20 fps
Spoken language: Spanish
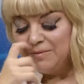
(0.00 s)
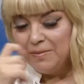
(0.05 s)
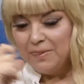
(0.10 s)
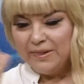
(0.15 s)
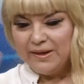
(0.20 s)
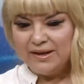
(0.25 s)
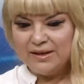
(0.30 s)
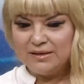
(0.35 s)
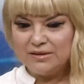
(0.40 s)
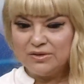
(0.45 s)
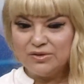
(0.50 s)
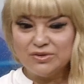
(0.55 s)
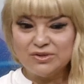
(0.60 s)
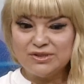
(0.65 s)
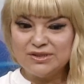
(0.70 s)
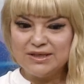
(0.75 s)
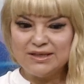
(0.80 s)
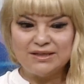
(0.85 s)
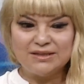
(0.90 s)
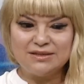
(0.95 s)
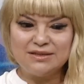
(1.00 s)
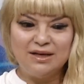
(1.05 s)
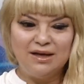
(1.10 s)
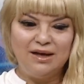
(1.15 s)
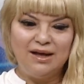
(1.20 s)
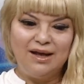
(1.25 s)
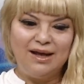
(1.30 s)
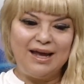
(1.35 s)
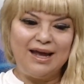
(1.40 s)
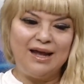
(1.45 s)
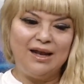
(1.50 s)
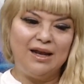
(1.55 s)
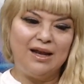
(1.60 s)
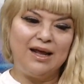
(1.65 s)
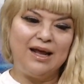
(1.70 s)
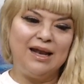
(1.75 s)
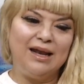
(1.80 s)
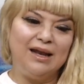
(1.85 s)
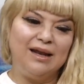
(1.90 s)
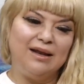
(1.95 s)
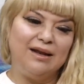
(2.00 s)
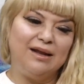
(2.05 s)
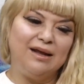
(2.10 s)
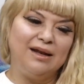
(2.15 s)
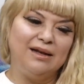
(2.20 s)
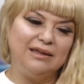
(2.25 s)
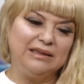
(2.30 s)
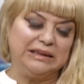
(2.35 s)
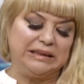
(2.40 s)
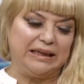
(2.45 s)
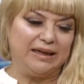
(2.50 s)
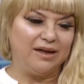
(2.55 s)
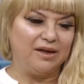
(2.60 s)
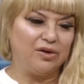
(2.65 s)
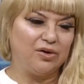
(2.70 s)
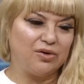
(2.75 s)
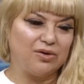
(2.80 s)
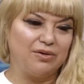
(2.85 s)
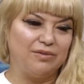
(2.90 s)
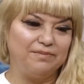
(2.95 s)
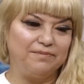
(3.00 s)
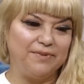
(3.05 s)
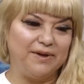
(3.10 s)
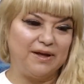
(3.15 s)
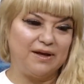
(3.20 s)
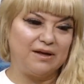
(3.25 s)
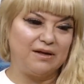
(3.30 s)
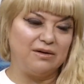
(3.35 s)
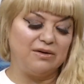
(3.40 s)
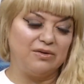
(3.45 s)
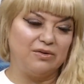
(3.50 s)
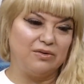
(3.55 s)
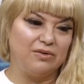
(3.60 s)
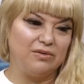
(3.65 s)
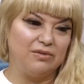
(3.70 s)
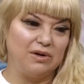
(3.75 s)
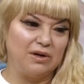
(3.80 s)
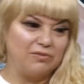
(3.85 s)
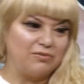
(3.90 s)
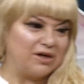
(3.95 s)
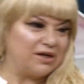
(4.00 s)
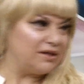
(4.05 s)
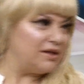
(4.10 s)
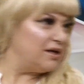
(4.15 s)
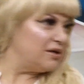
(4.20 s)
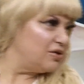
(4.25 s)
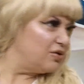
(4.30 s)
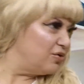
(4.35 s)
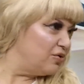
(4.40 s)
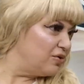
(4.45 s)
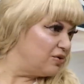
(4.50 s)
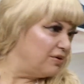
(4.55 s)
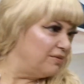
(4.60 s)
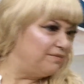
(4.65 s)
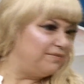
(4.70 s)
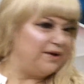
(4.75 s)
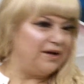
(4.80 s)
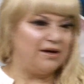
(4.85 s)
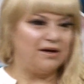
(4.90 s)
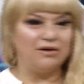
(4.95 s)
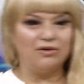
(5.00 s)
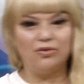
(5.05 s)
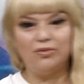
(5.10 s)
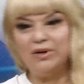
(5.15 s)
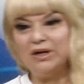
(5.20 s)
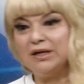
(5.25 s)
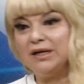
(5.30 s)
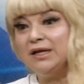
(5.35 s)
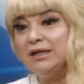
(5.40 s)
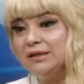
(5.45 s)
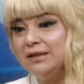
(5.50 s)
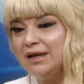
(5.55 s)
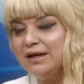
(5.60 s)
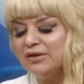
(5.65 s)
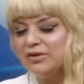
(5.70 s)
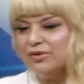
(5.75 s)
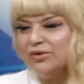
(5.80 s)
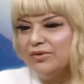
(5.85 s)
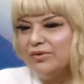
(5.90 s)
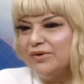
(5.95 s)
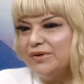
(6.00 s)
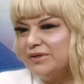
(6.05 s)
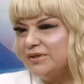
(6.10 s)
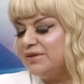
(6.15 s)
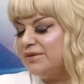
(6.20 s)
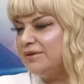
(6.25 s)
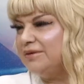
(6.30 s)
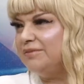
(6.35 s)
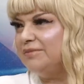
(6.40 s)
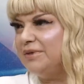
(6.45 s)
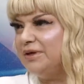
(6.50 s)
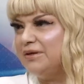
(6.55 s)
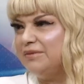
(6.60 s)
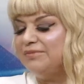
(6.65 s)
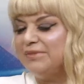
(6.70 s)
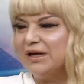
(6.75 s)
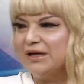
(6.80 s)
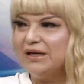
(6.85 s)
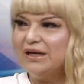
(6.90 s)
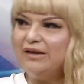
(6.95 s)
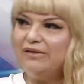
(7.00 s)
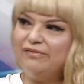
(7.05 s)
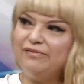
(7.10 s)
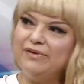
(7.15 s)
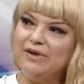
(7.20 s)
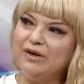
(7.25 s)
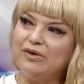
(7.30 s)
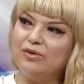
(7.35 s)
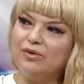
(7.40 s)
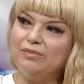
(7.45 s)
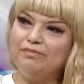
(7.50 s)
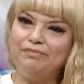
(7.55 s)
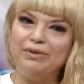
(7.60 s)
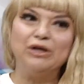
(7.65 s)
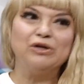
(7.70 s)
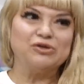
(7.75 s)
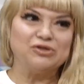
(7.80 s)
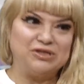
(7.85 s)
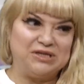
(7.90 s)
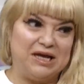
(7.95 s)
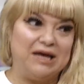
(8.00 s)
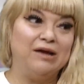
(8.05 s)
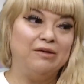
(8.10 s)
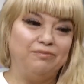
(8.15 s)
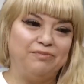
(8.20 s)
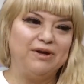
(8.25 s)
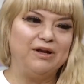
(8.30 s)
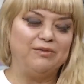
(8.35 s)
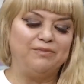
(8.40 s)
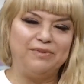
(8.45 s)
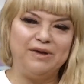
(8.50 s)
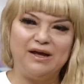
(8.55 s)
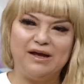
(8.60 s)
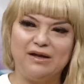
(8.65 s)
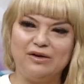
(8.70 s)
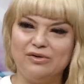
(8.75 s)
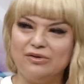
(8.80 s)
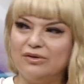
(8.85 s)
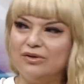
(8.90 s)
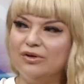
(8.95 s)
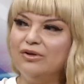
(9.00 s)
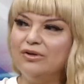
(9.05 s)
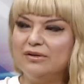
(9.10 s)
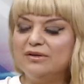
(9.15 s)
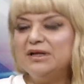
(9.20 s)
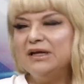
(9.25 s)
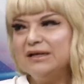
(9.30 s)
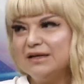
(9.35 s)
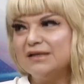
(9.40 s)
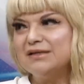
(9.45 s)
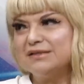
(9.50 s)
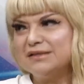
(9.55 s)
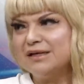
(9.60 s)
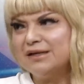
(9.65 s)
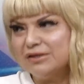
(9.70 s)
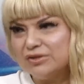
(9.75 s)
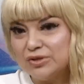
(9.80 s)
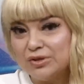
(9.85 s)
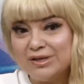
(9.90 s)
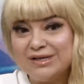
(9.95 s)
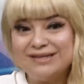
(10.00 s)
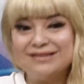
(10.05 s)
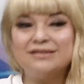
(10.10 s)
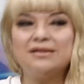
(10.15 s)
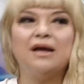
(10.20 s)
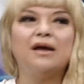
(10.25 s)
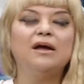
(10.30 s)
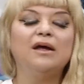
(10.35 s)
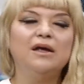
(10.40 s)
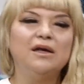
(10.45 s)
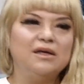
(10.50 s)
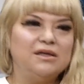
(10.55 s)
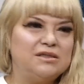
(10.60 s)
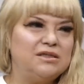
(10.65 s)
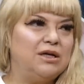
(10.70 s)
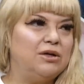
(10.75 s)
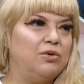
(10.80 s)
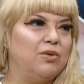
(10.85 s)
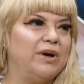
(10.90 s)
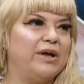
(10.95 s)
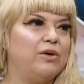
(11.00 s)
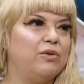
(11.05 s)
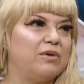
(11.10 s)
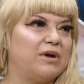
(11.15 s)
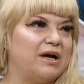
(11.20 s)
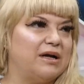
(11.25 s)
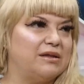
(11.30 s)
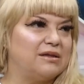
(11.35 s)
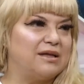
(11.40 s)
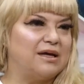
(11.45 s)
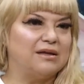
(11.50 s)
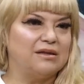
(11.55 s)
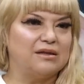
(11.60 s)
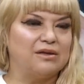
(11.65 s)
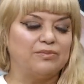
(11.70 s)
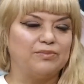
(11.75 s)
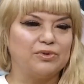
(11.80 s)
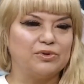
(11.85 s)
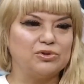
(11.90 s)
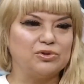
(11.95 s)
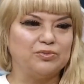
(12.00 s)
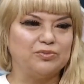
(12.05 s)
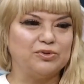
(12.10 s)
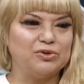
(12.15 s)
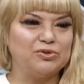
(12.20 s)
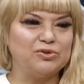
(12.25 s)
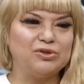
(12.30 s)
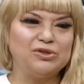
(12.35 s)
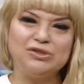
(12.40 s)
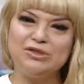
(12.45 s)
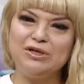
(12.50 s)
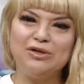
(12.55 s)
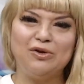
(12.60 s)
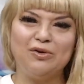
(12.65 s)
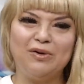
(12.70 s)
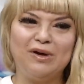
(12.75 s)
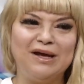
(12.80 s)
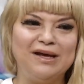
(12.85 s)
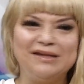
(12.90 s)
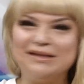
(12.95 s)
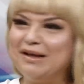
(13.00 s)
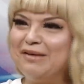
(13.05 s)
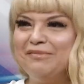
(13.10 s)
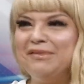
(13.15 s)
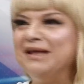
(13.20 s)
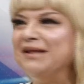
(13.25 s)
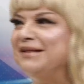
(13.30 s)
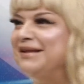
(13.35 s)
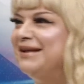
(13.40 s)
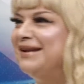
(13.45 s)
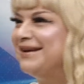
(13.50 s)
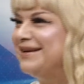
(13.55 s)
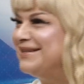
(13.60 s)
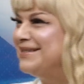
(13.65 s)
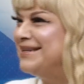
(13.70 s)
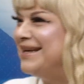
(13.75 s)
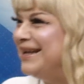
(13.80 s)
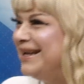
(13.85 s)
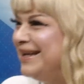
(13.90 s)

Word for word: Entonces, el, trío con piano, o el cuarteto con piano, o el quinteto, es eh, magnífico, pero siempre el piano, tiene que ser el solista. Si no hay un cantante, por supuesto, y si lo hay, también tiene que ser el